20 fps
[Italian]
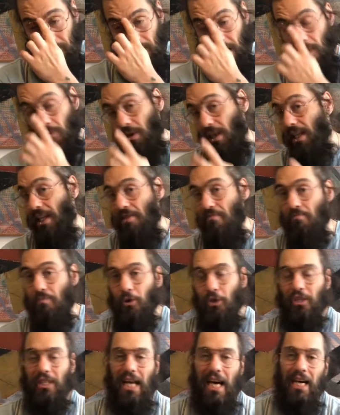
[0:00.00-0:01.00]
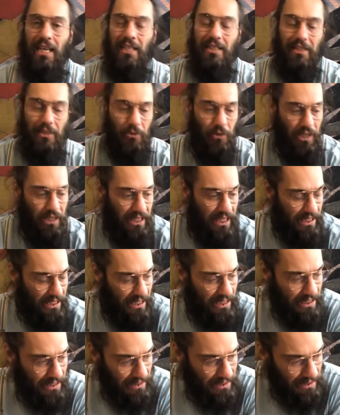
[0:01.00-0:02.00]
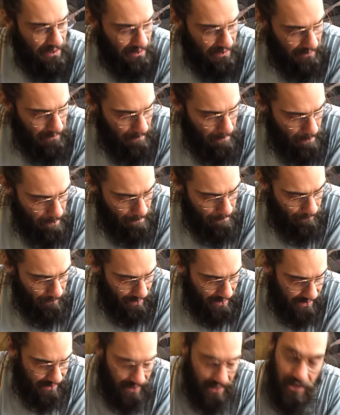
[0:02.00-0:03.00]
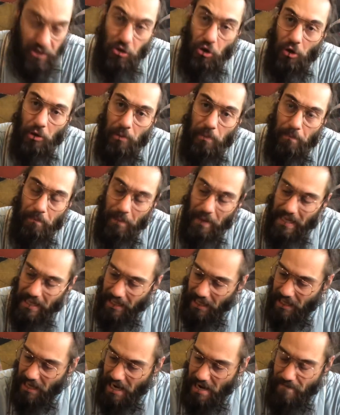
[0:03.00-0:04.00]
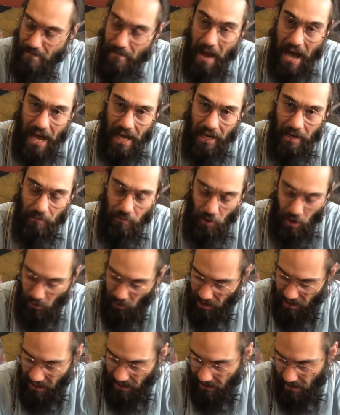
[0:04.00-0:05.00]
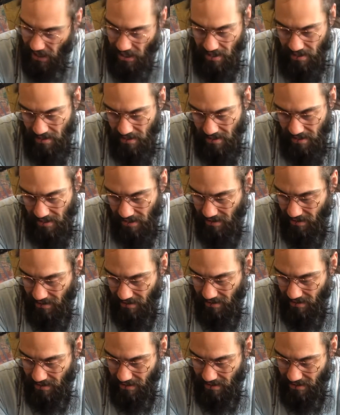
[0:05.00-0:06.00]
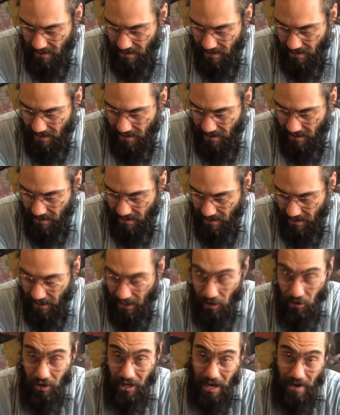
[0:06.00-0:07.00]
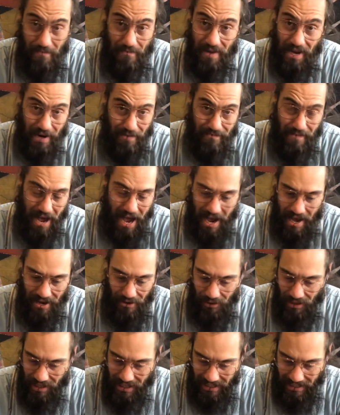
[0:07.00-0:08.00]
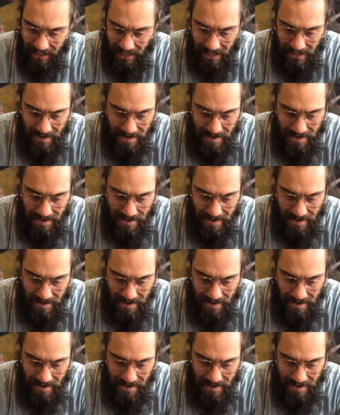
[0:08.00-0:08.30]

una data importante, una data che sta scolpita nel marmo, è una data che non cambierà mai, è una data